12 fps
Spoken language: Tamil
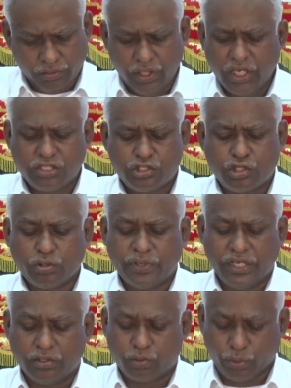
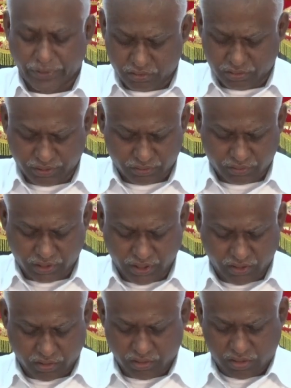இயேசுவை குறித்து
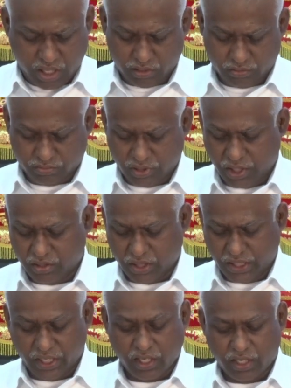நீங்களும் நானும் நன்றாய்